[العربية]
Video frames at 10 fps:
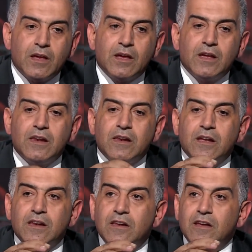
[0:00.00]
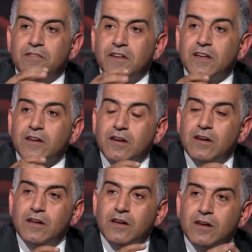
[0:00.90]
الفكر
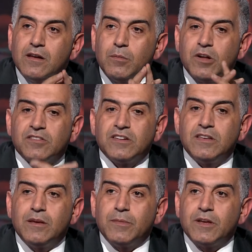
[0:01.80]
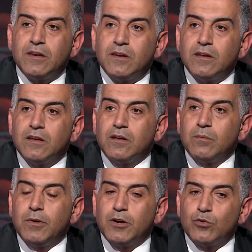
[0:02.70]
المصري يمكن آه،
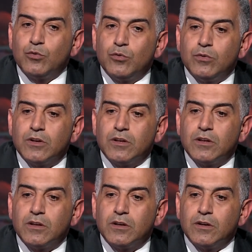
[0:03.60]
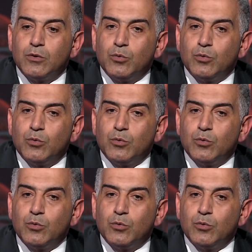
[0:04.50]
برضو آه،